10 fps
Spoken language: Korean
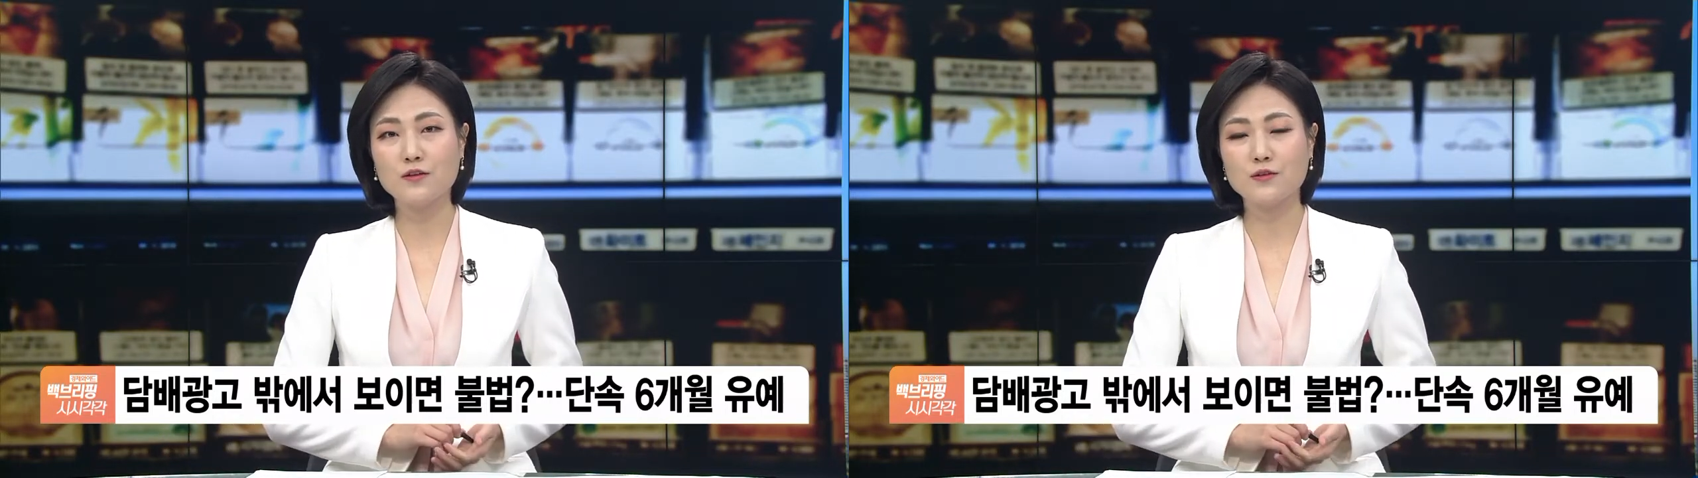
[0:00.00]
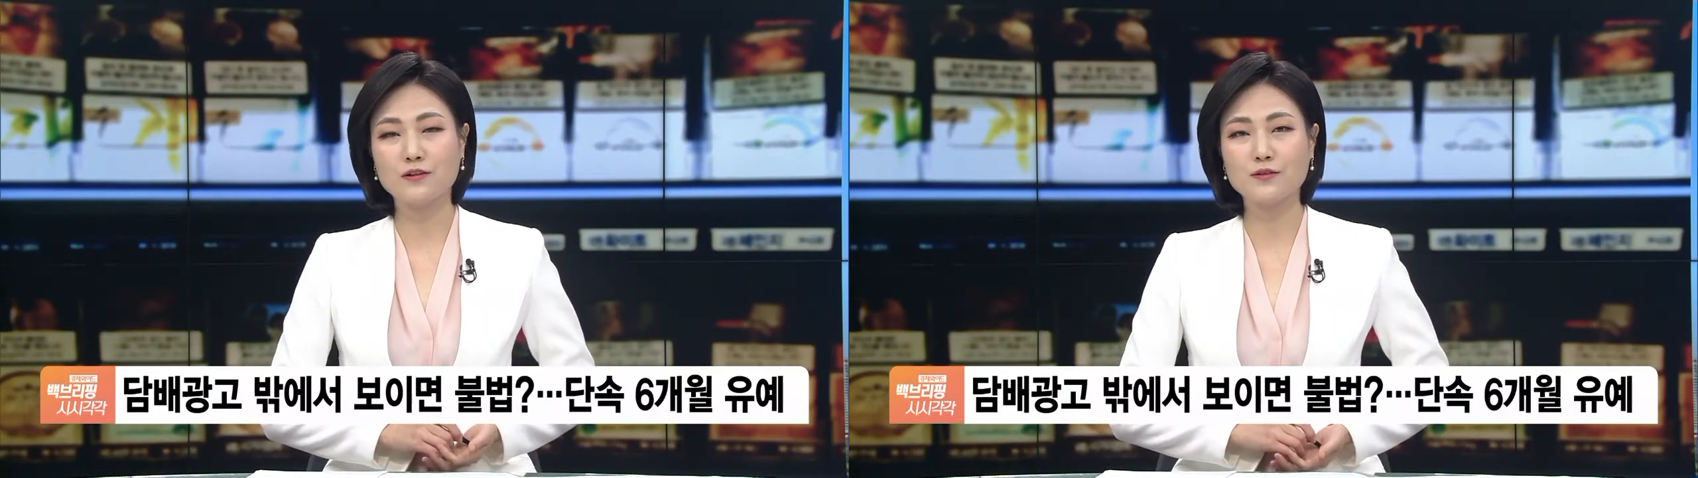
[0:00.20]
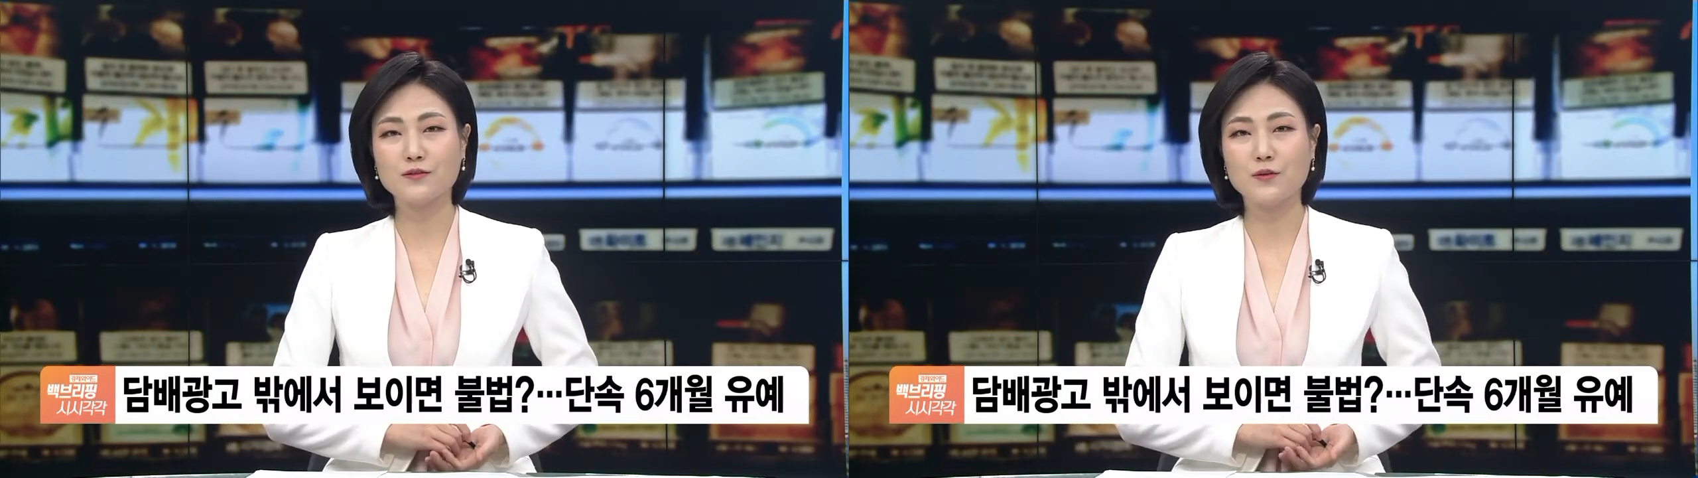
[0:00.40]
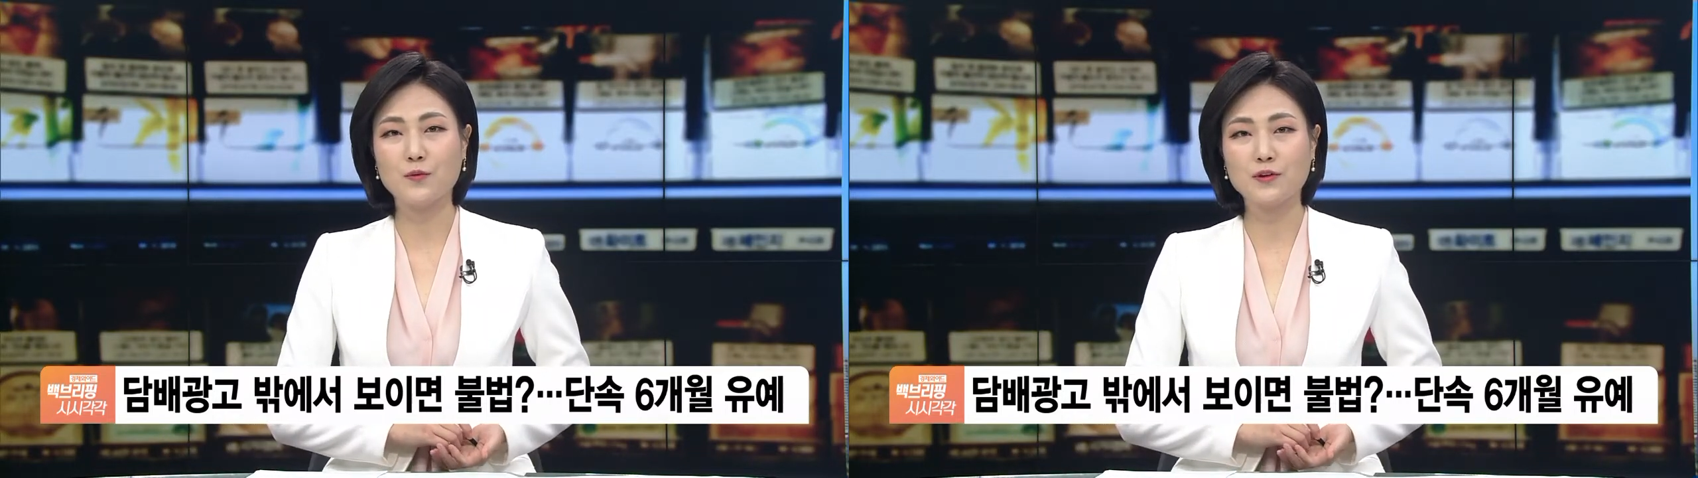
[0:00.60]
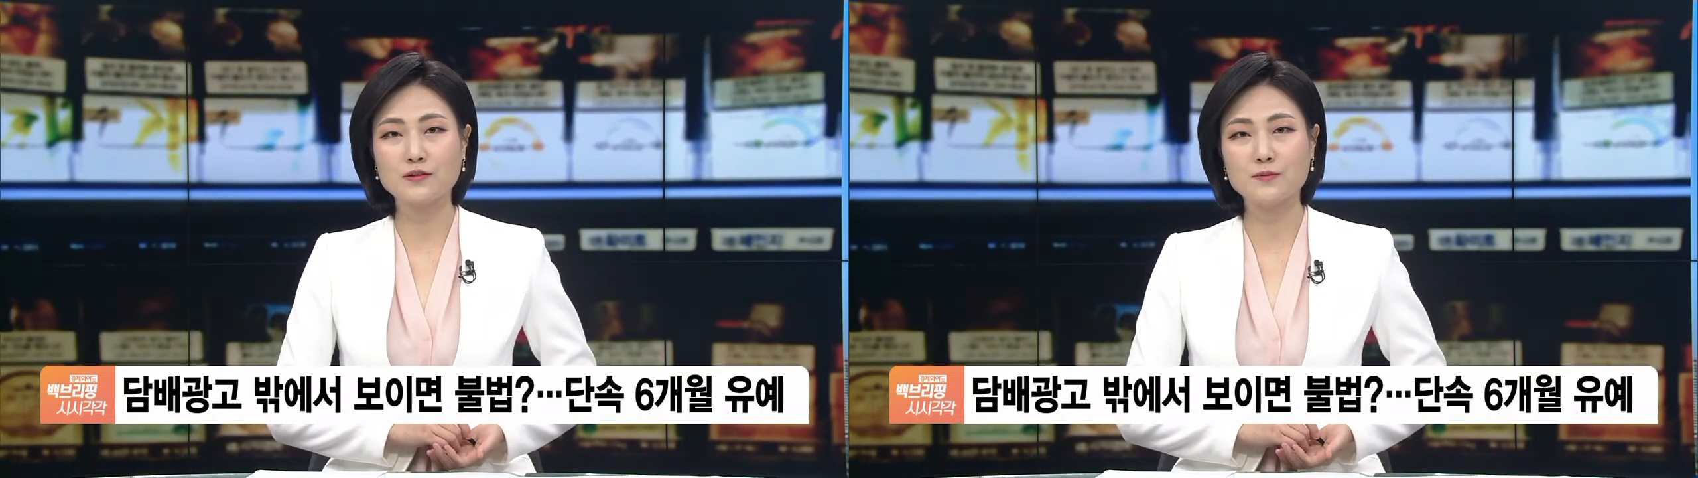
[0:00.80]
연결해서
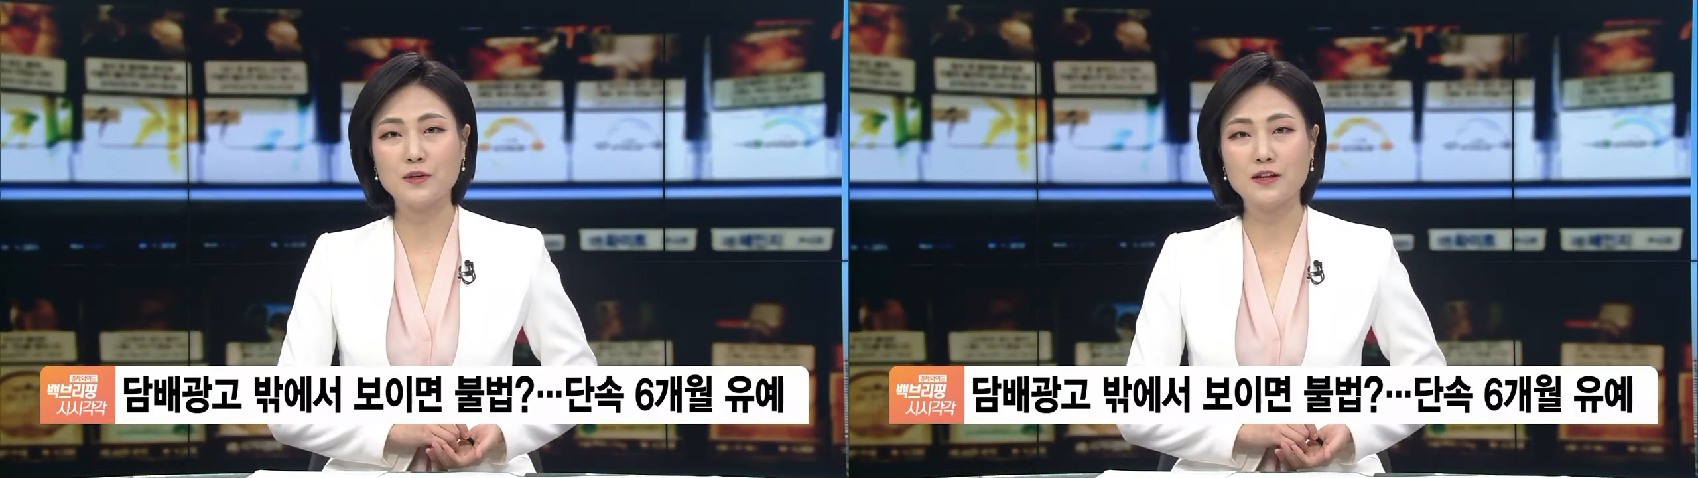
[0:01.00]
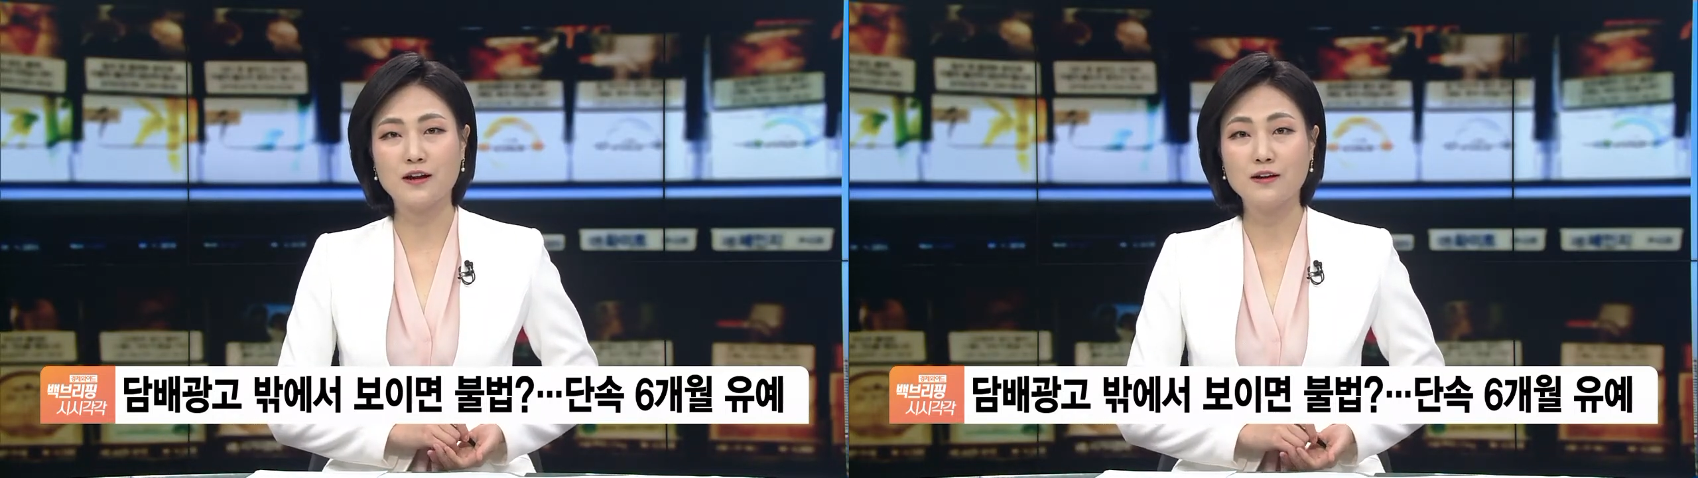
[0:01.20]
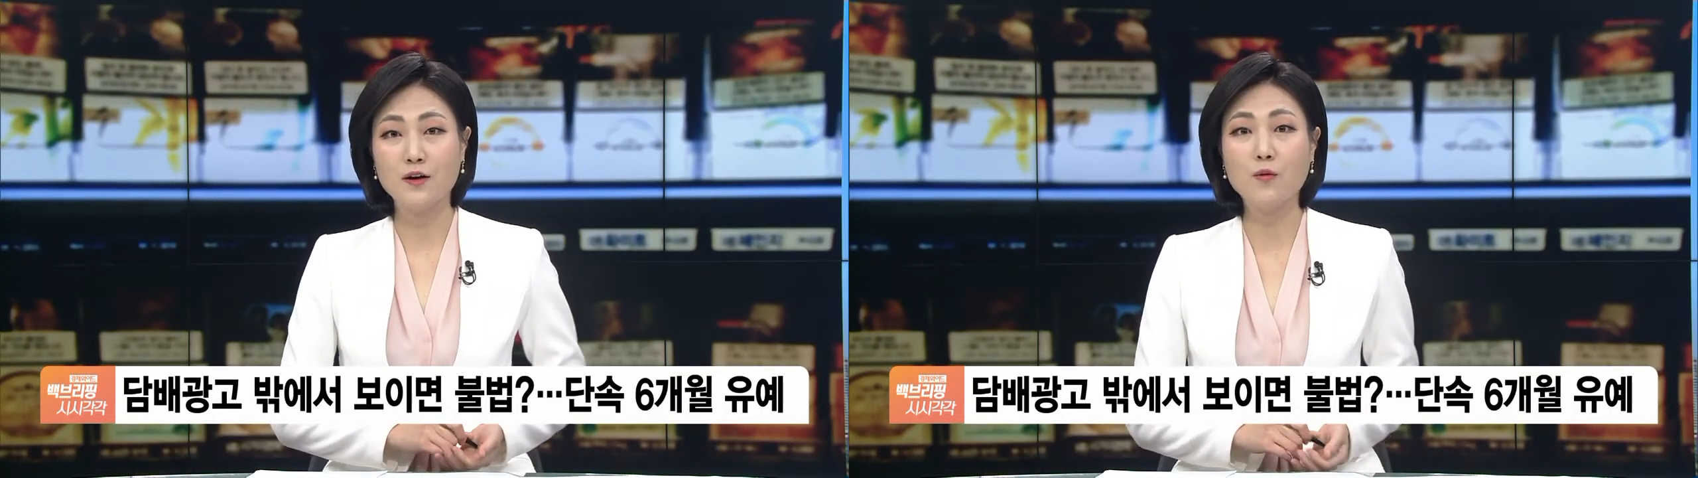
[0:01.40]
들어보겠습니다.